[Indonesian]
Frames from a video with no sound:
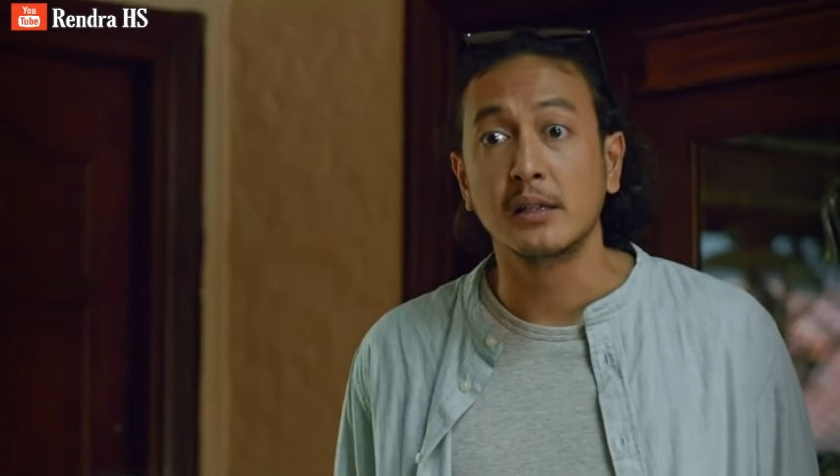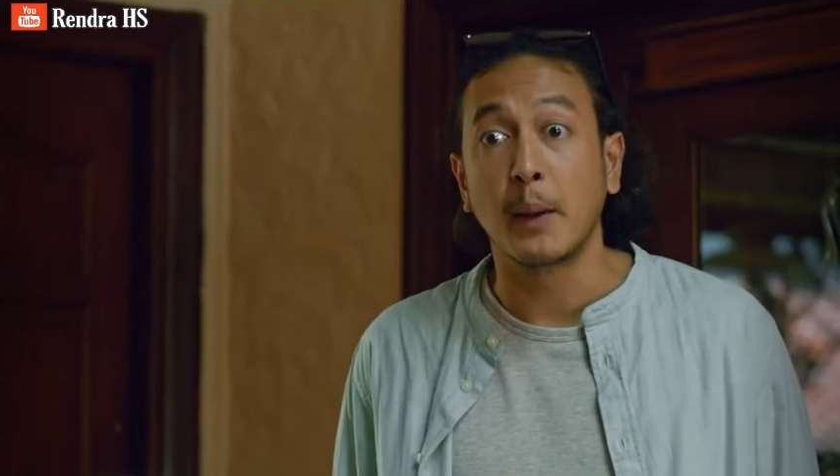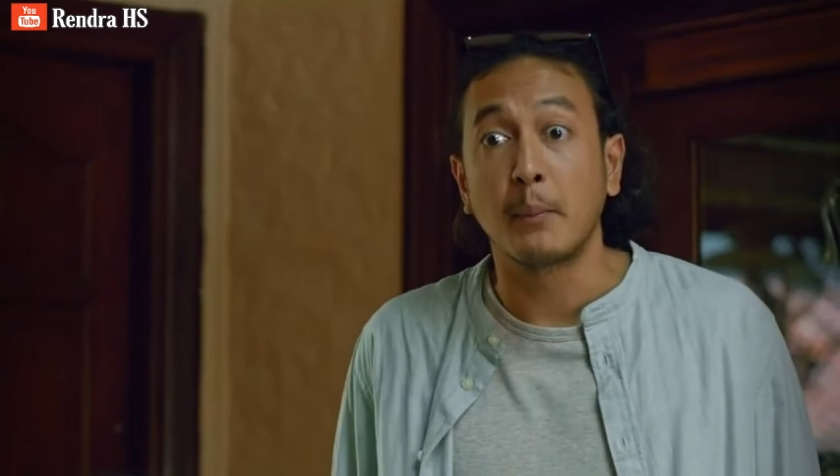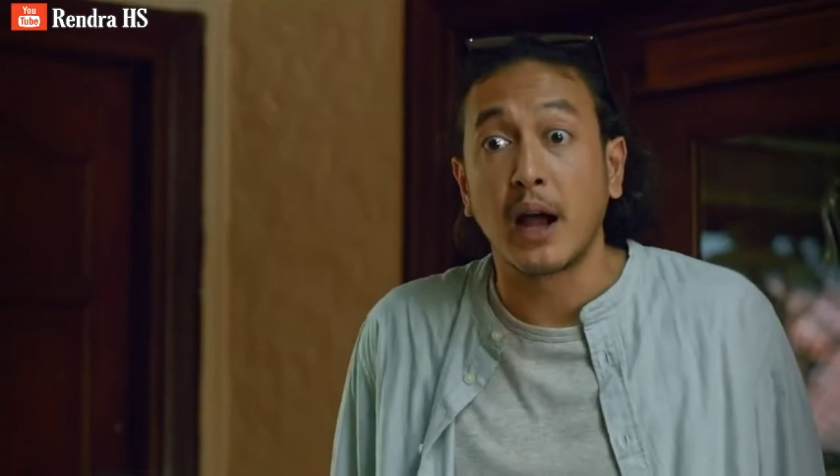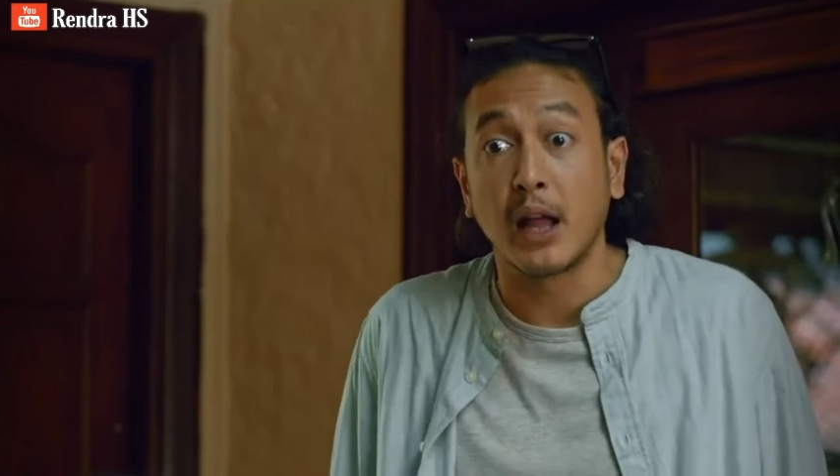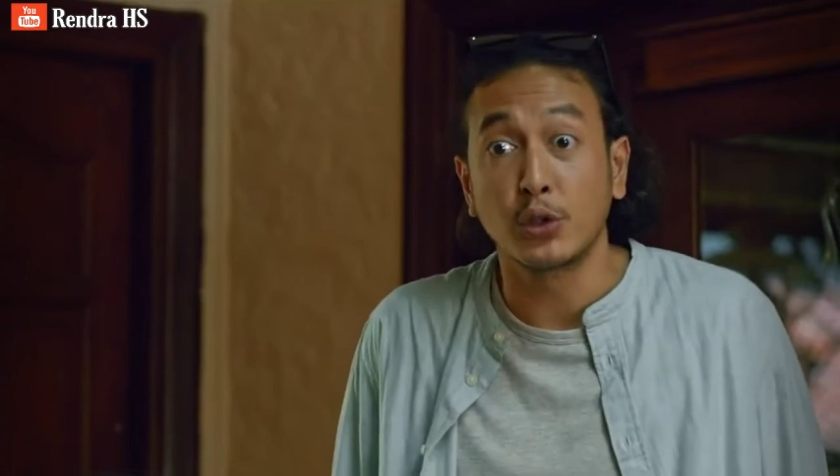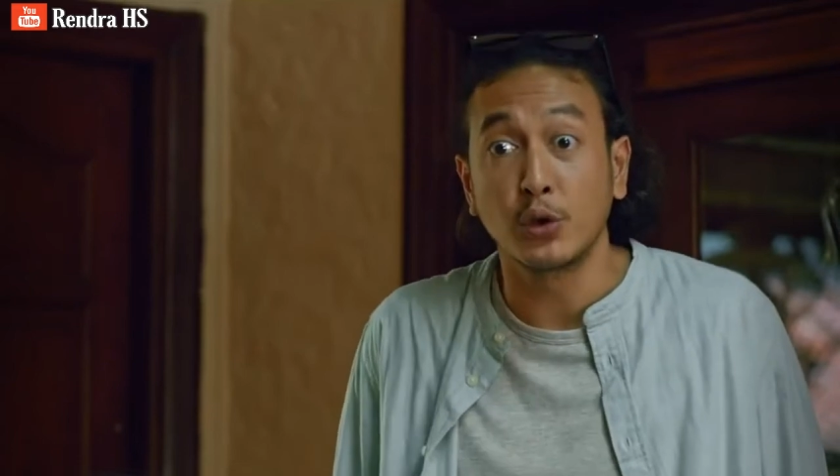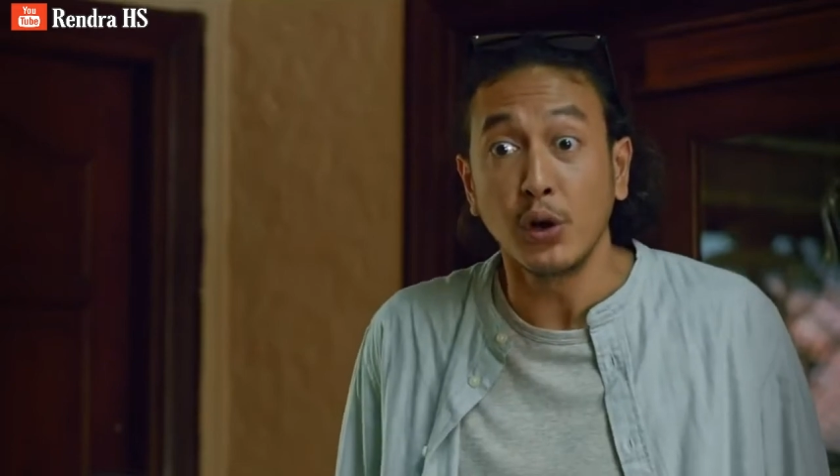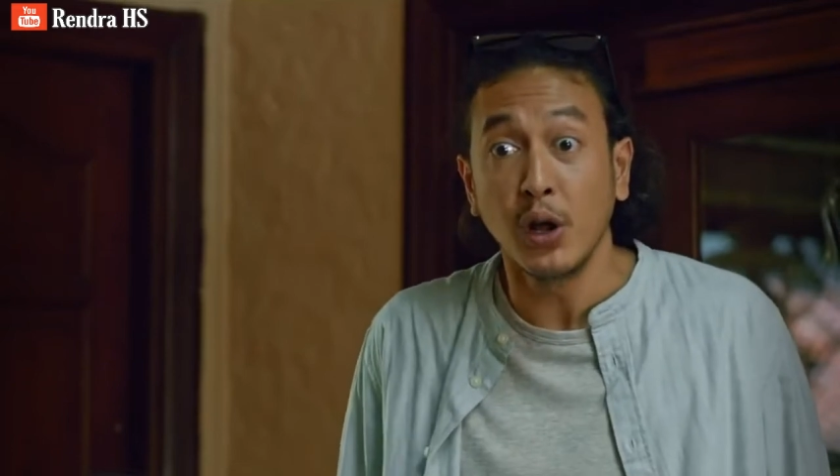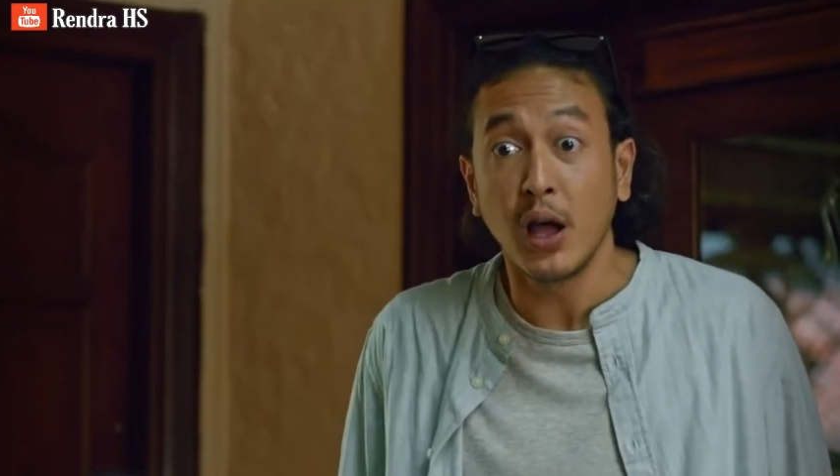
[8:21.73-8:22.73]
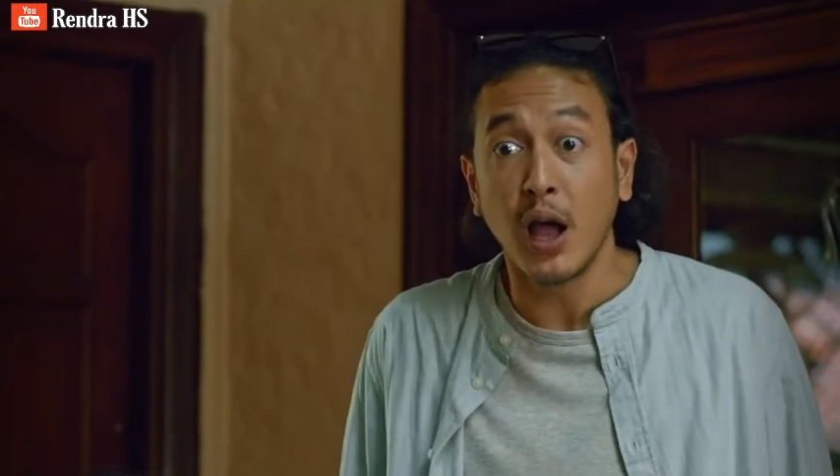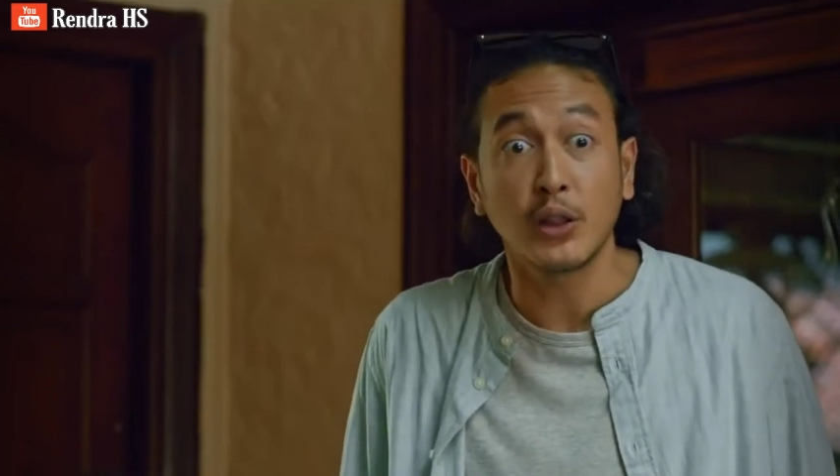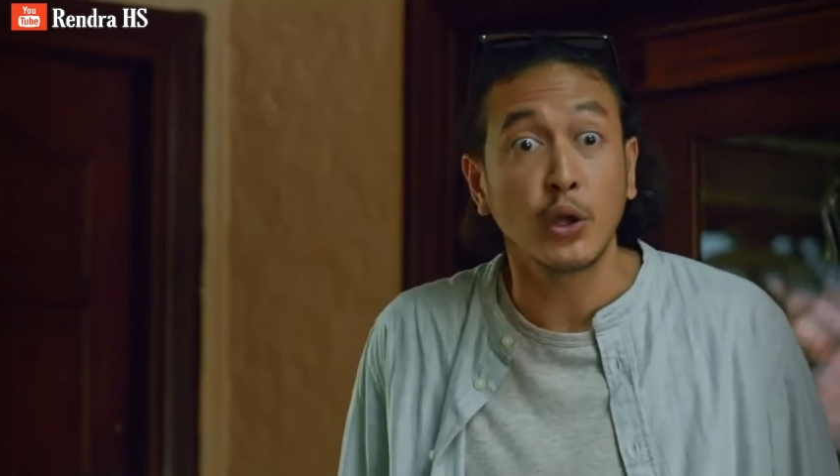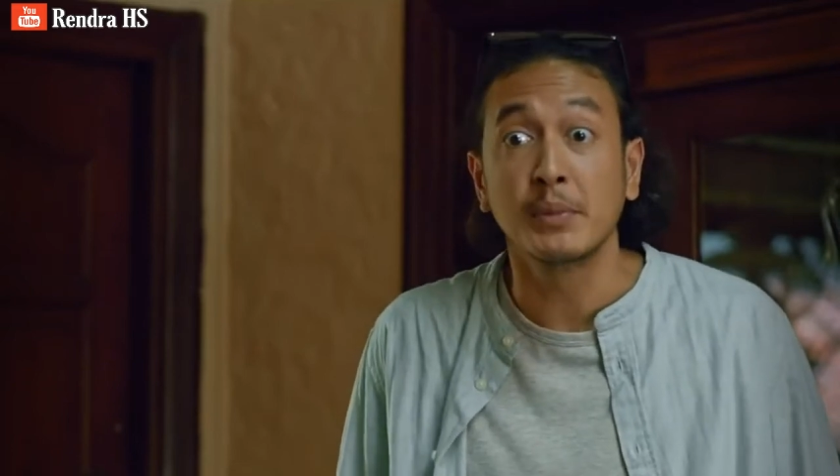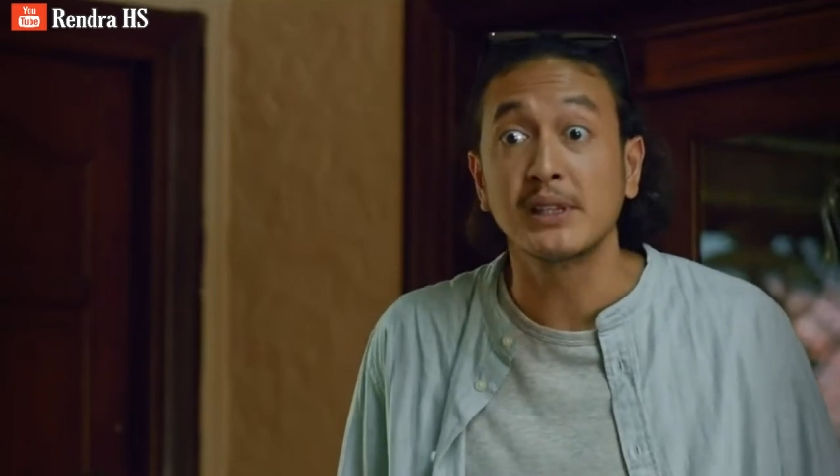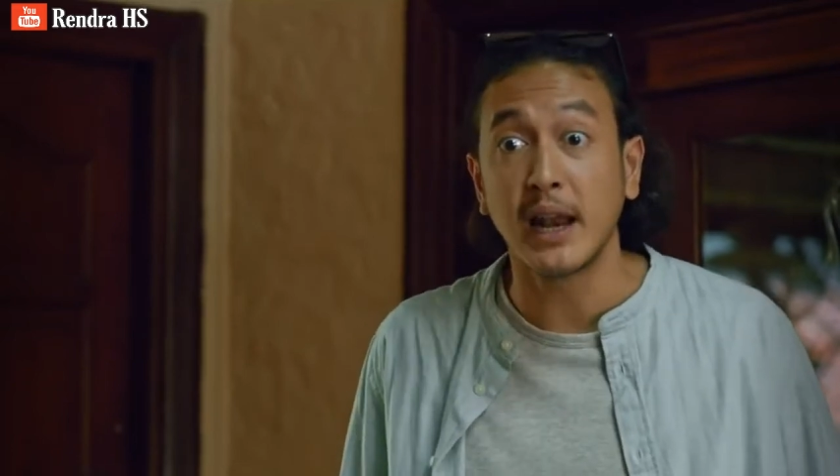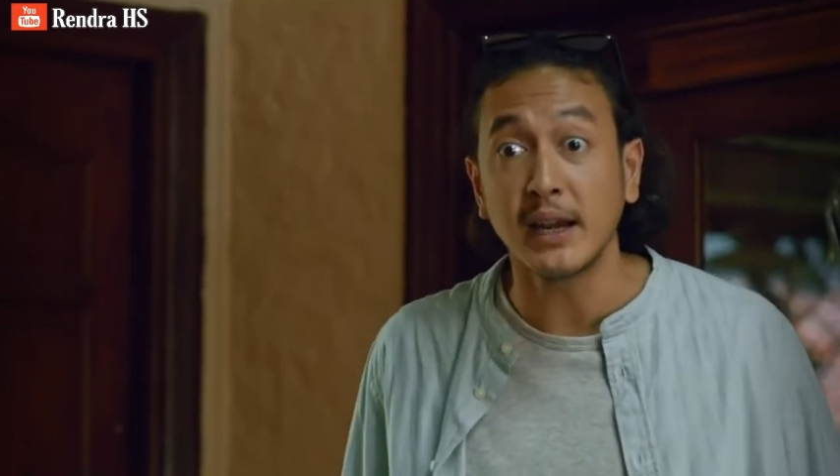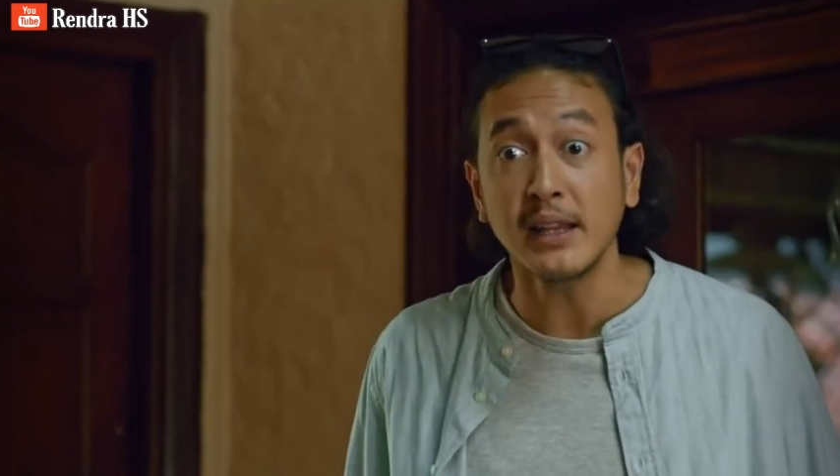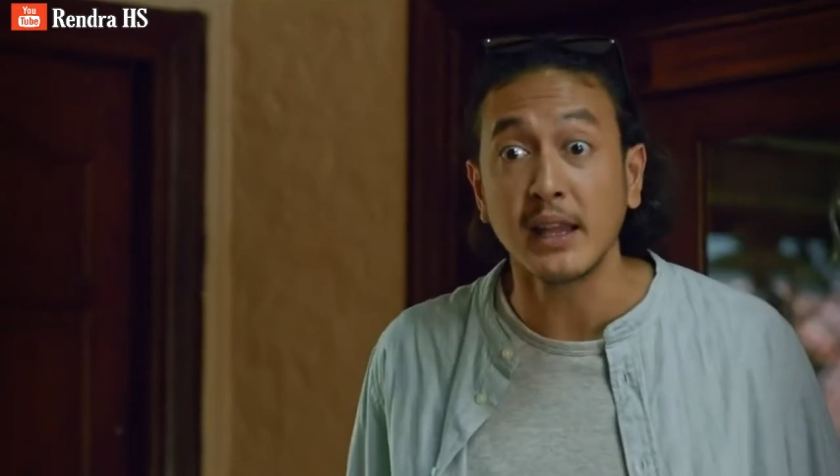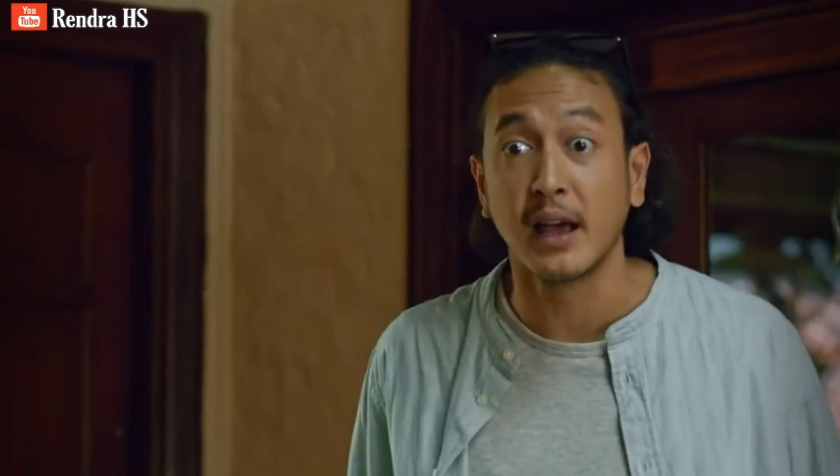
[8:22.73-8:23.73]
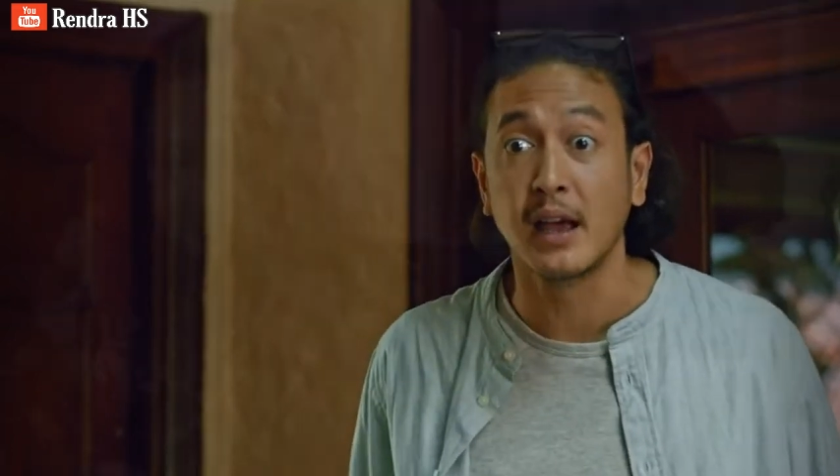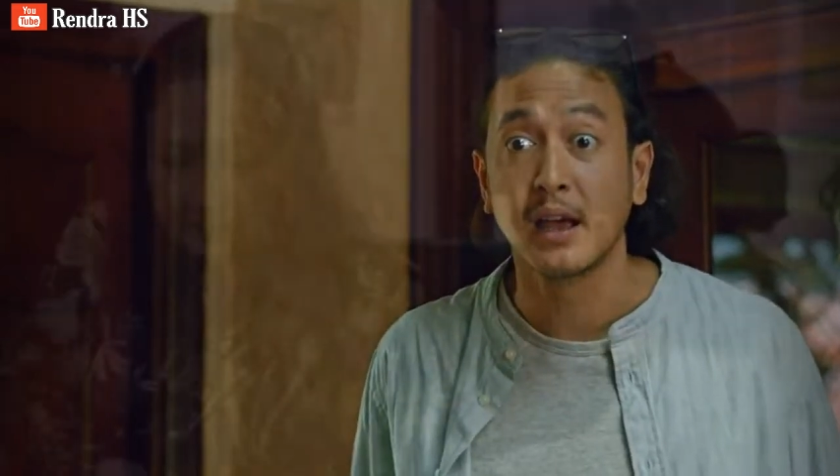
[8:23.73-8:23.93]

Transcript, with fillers: Yang mengatur atau yang menjalaninya?